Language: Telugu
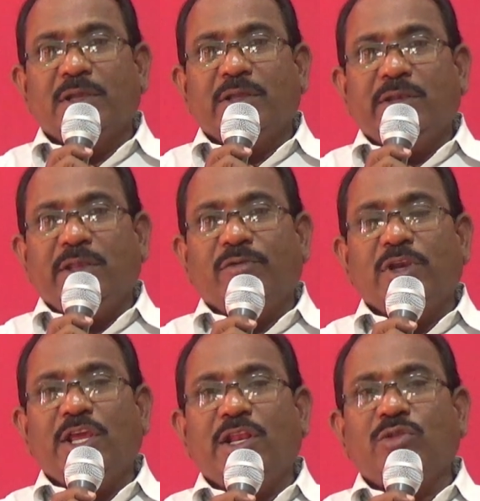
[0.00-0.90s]
నీవు
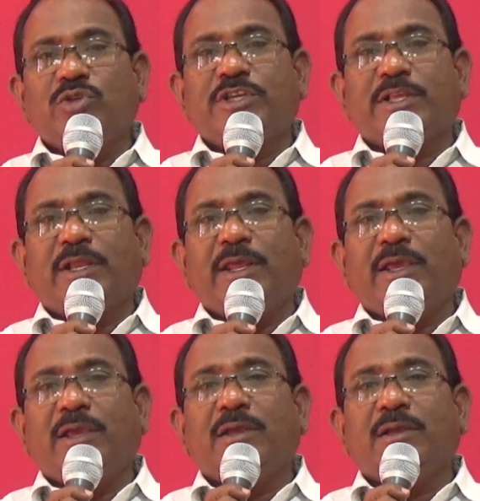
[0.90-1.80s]
లేనందు చేతనే
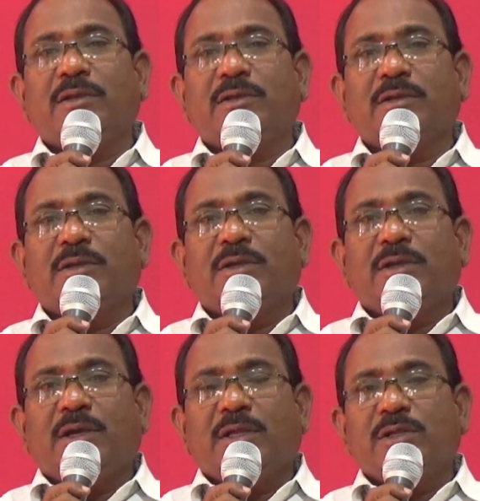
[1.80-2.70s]

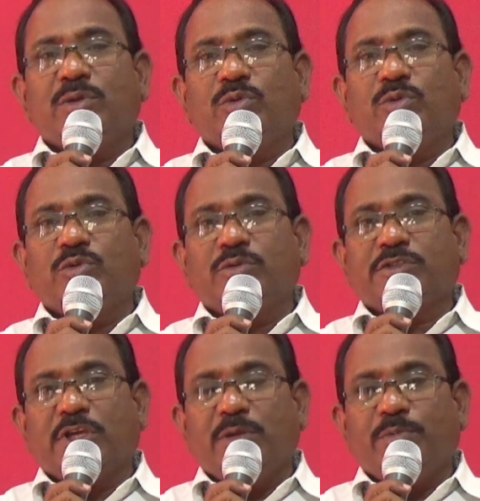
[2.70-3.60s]
అతడు
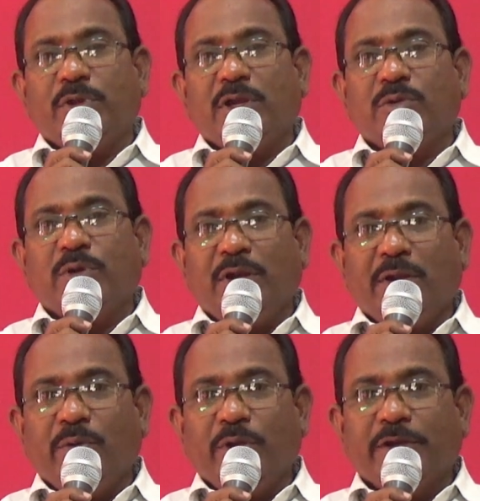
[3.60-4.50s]
చనిపోయాడు అన్నట్లుగా